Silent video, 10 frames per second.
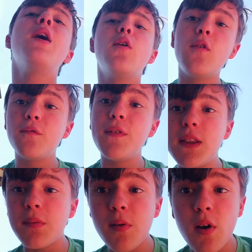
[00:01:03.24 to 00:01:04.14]
un
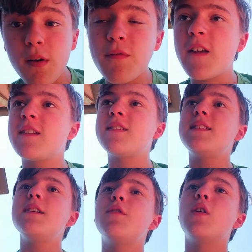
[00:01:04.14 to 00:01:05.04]
video più
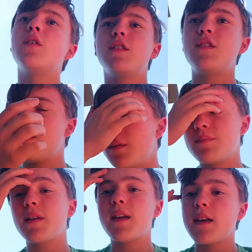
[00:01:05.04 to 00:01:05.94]
riflessivo oggi,
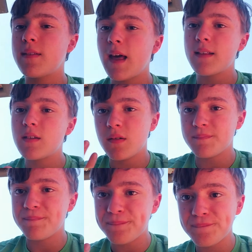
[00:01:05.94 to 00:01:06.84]
perché tanto
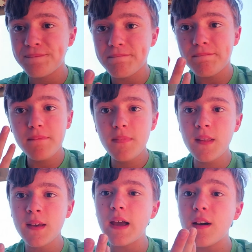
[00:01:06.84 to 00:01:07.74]

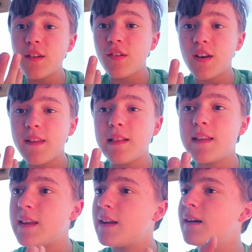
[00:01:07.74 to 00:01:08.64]
che cosa c'era da
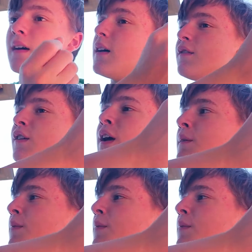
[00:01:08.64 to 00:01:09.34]
dire? Cioè